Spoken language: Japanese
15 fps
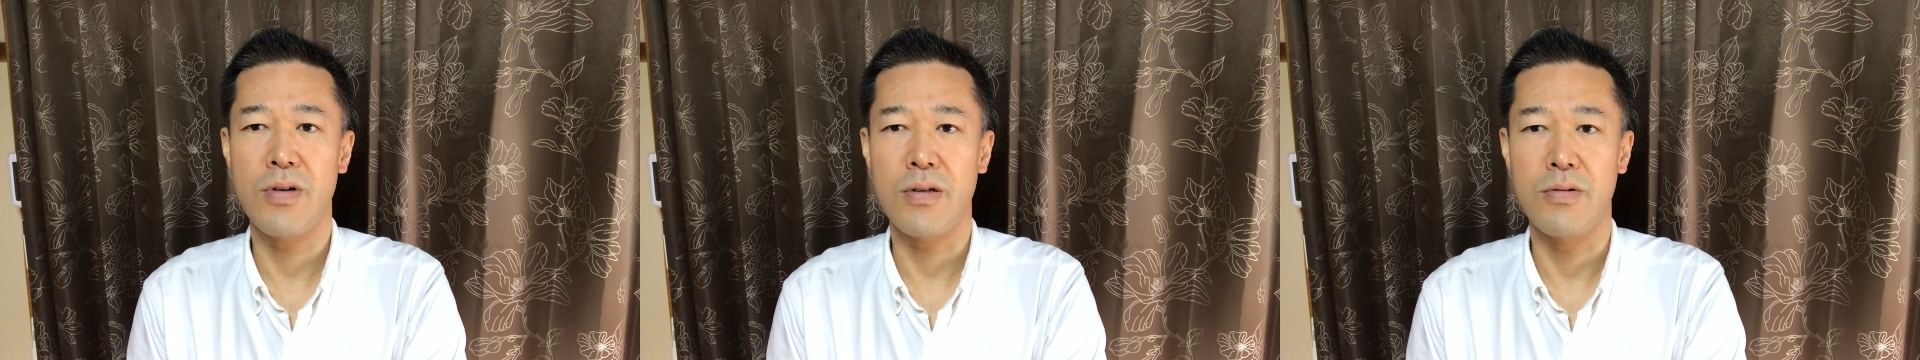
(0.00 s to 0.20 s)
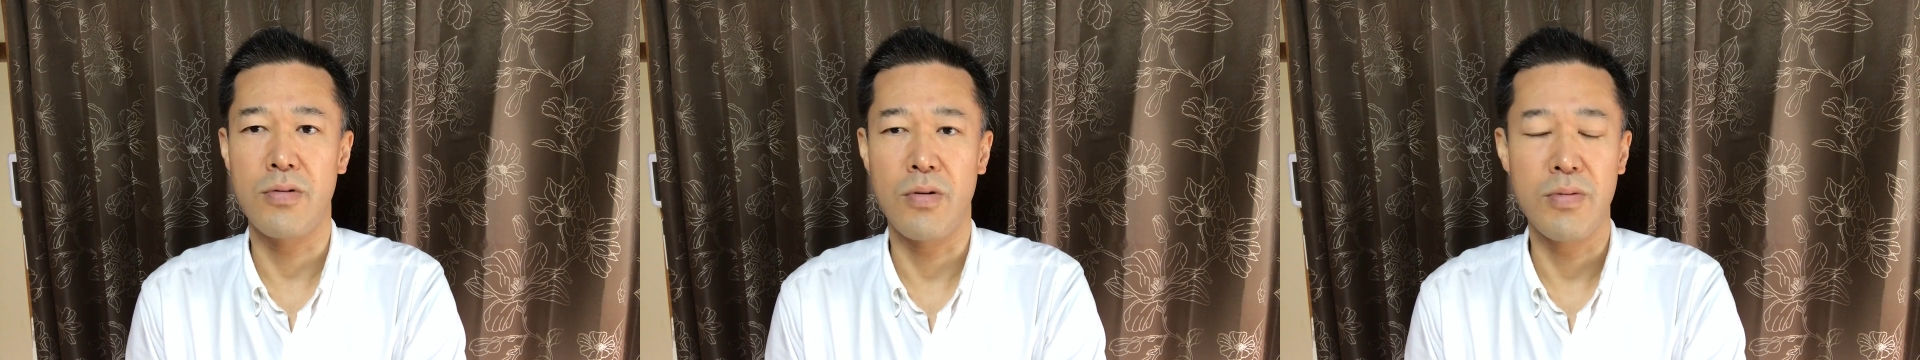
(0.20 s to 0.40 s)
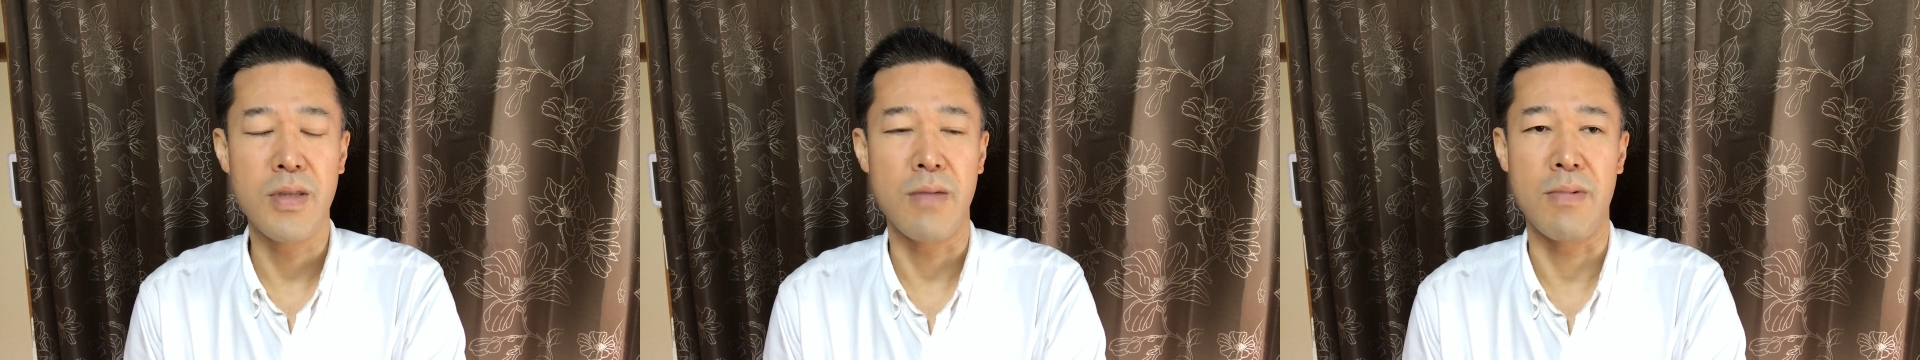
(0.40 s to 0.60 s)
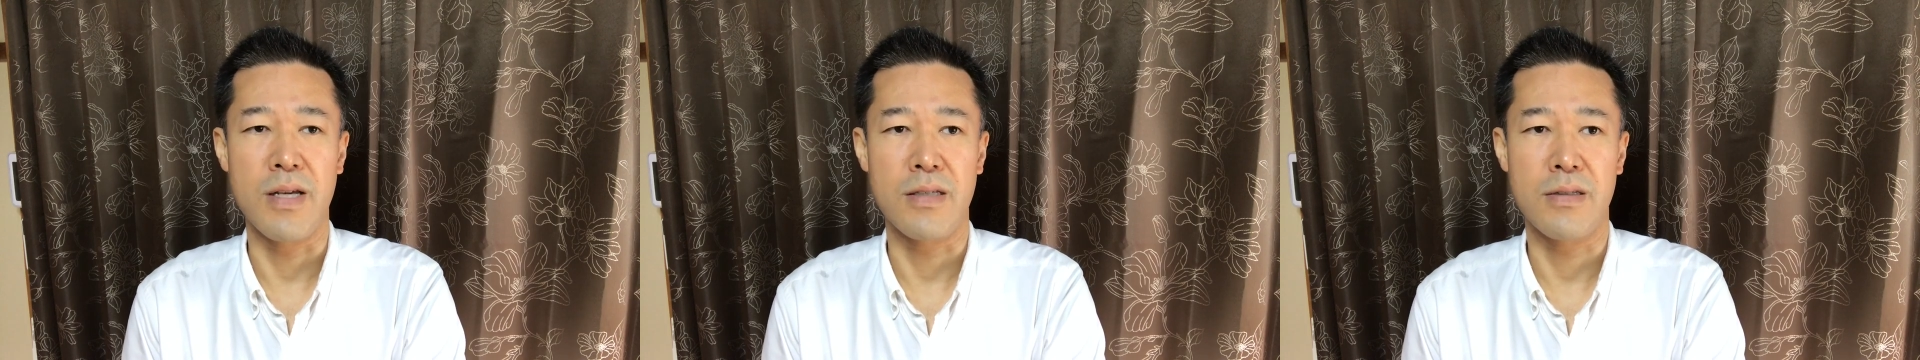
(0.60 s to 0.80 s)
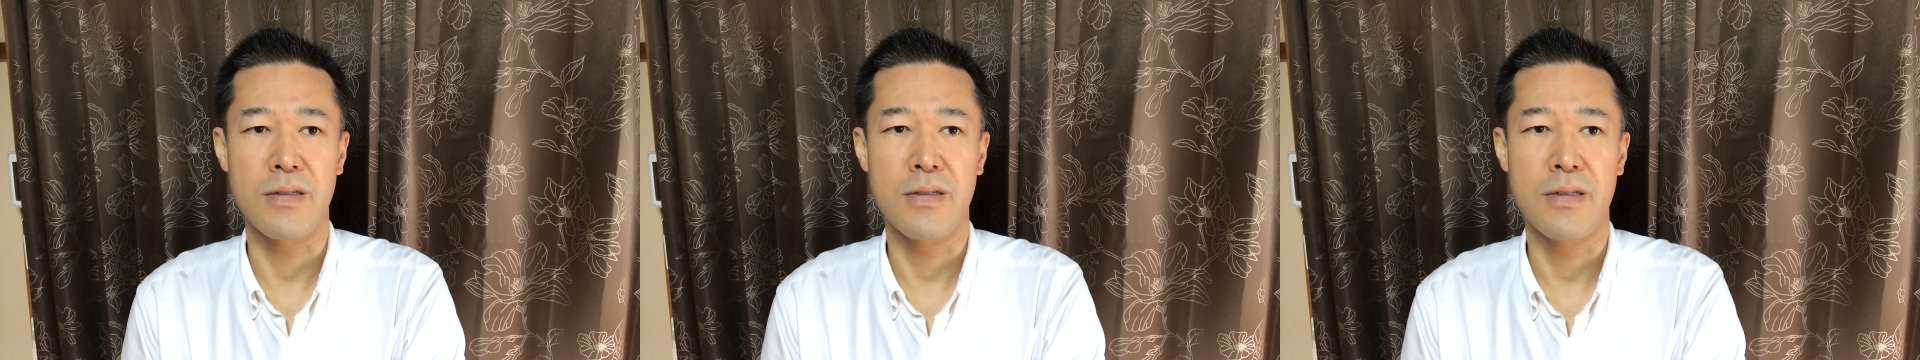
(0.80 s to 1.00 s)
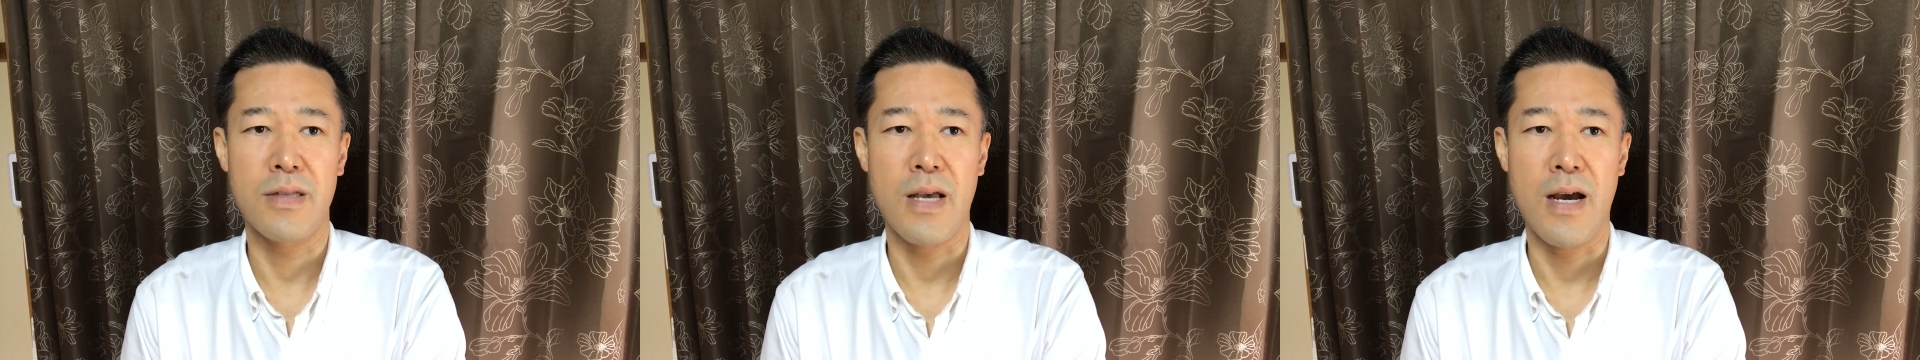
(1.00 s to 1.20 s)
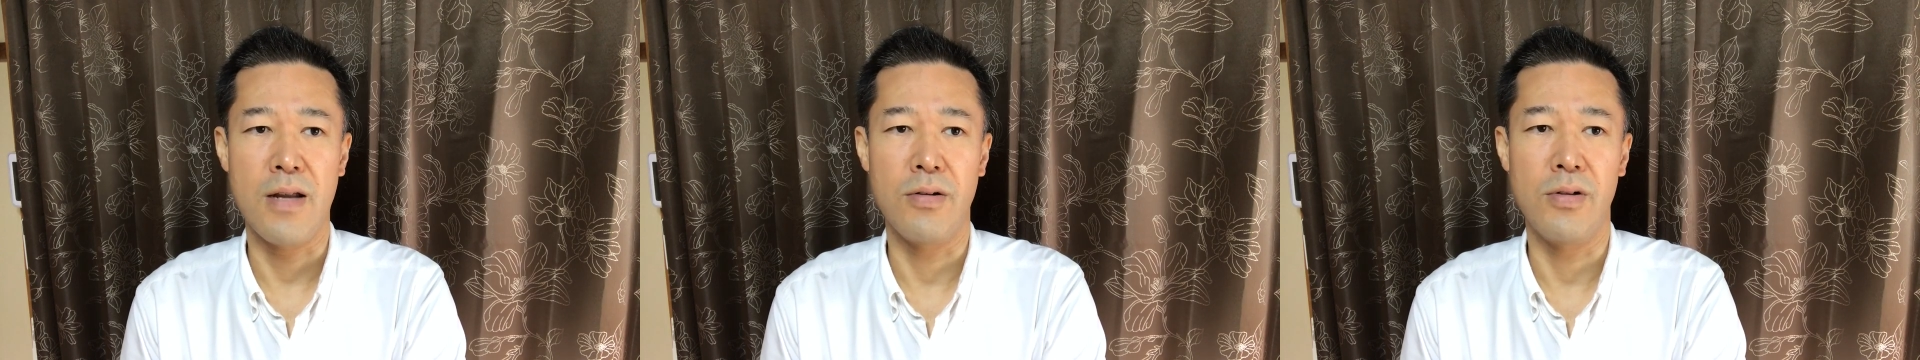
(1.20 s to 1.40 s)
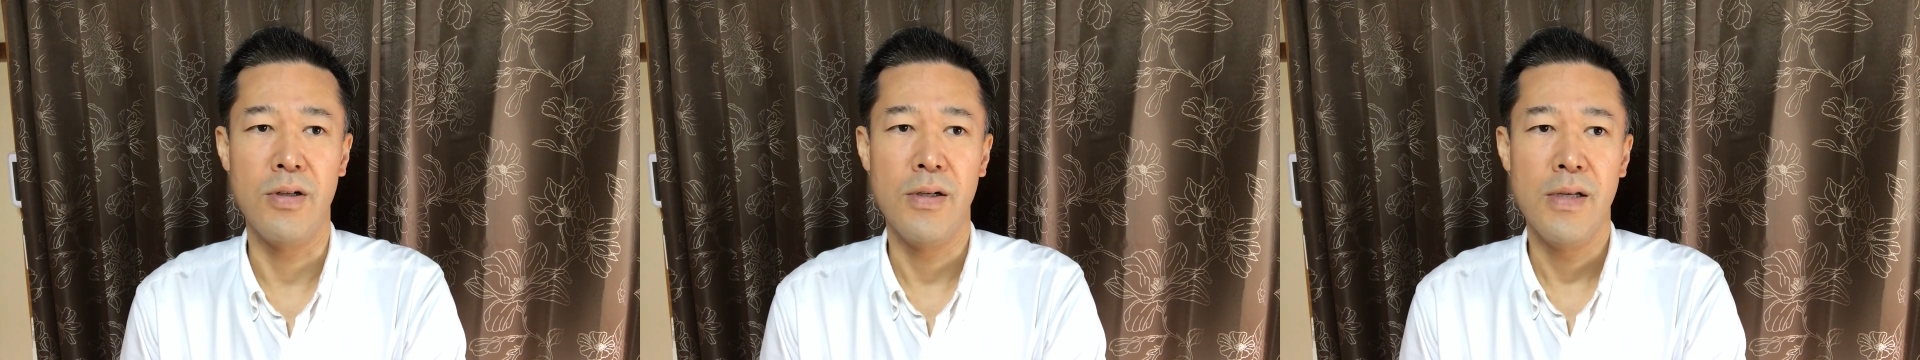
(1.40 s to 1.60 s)
は伸びてます。あ
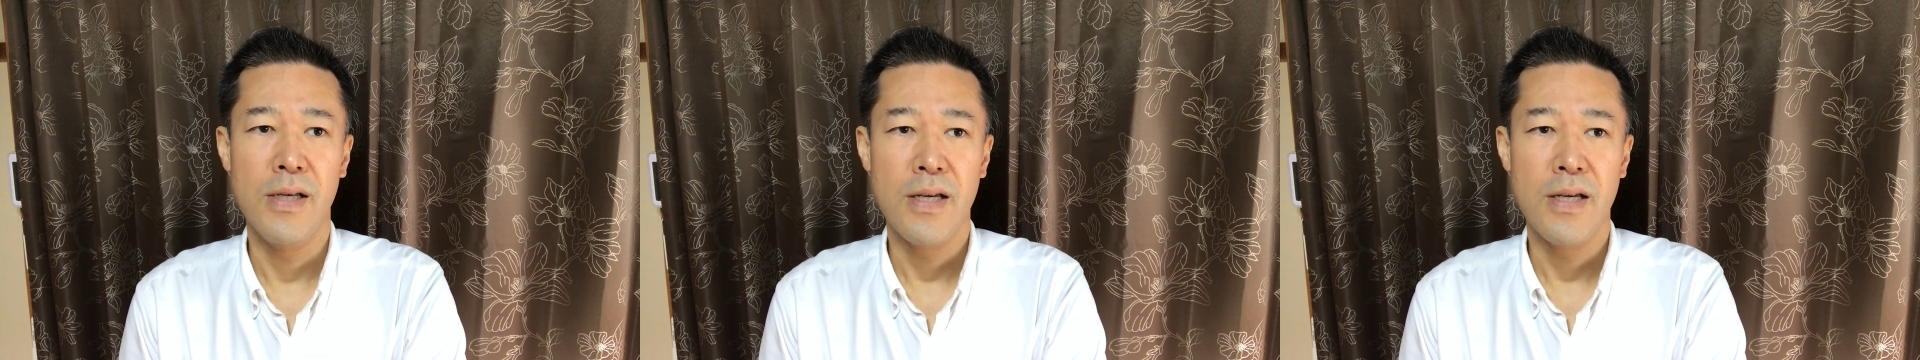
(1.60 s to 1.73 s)
の